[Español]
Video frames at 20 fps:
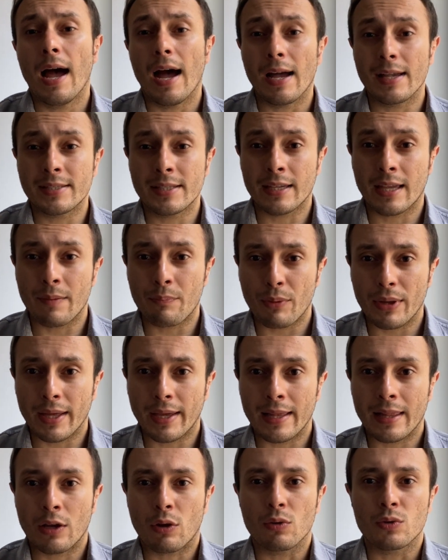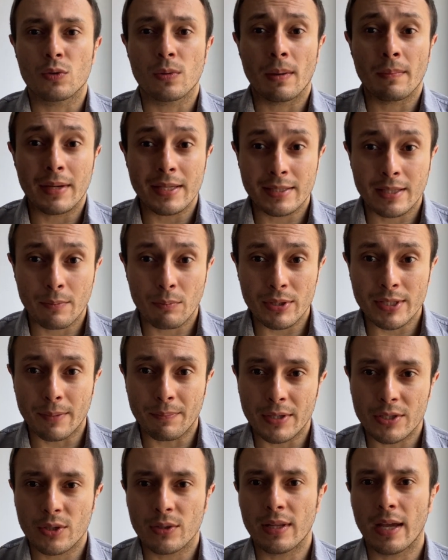Así que puede que le consuma más tiempo a
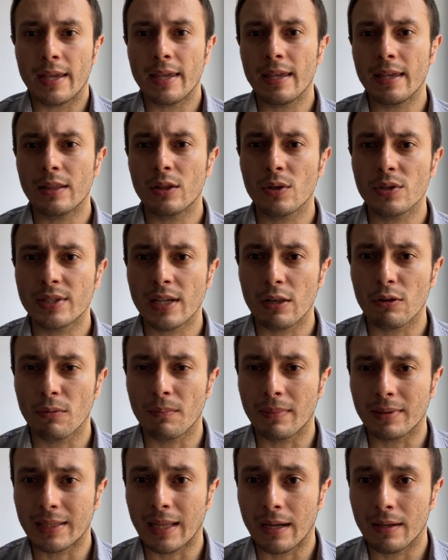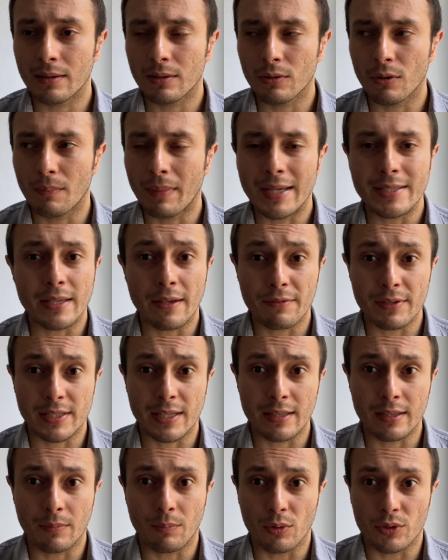esa persona y no sea lo, más
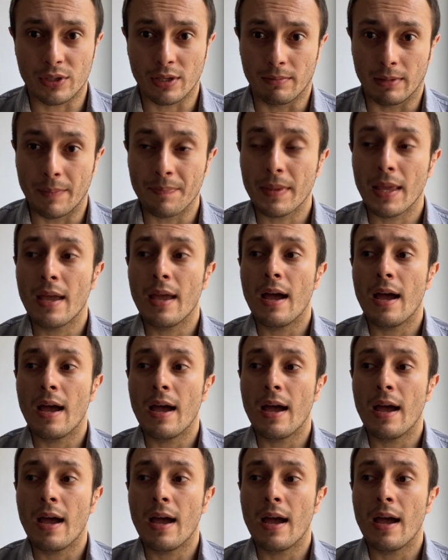eficiente posible.